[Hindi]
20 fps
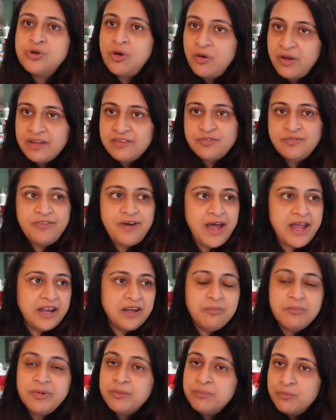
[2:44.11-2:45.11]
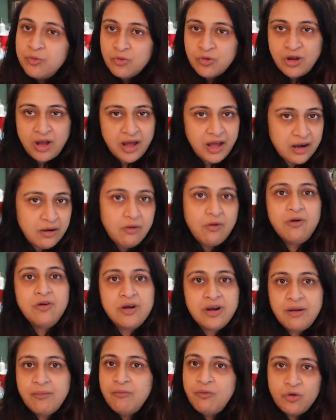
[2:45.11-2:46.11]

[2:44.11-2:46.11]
हो इज फाइन बट बुखार हो ना